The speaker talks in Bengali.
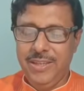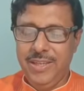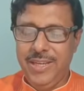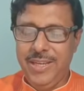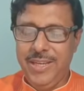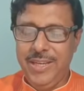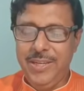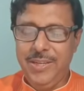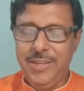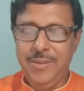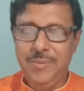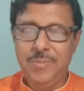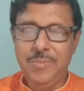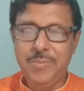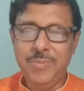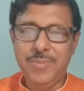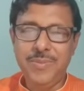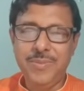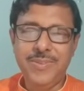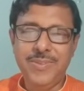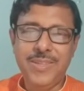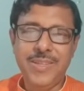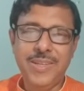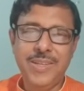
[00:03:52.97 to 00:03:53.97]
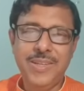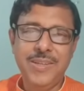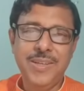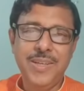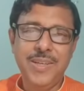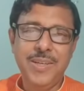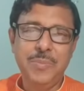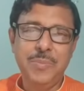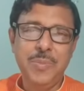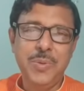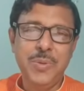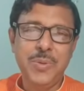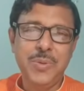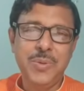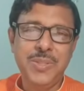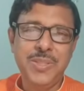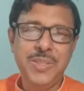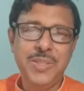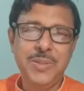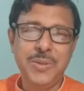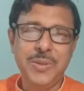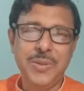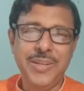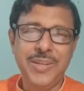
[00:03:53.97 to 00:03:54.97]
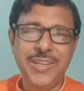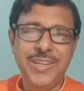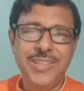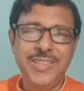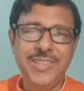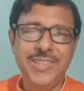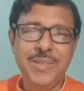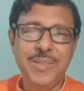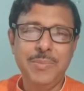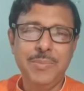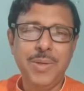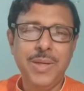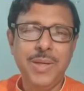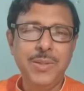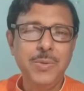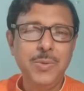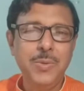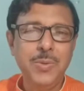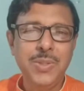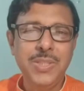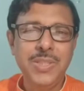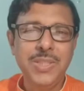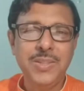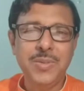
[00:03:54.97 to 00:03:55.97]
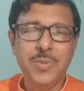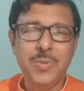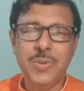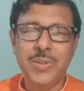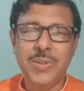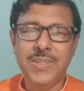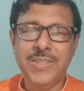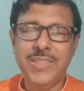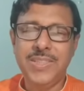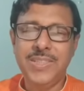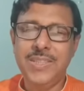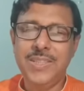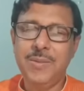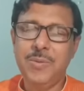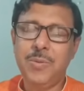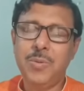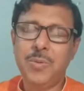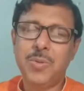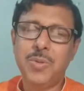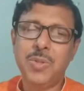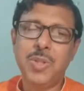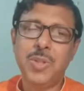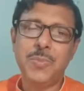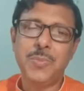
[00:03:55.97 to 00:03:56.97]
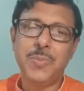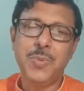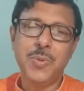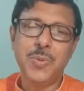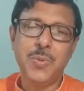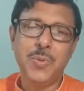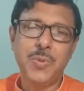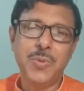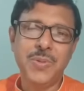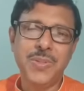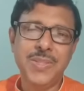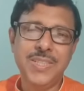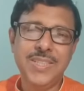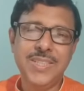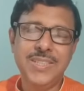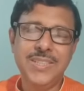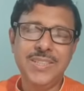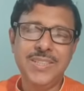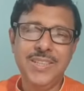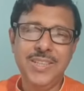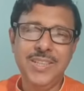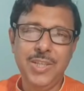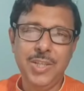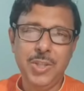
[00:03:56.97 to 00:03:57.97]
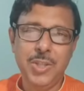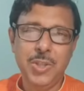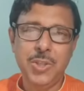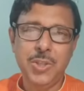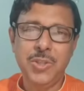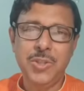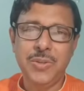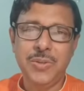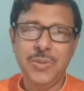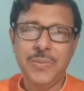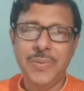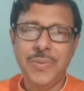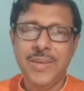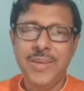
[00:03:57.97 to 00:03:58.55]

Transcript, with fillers: এইটার নামই হচ্ছে অজ্ঞান যে মানুষে করেছে কিন্তু সব তো করছেন ঈশ্বর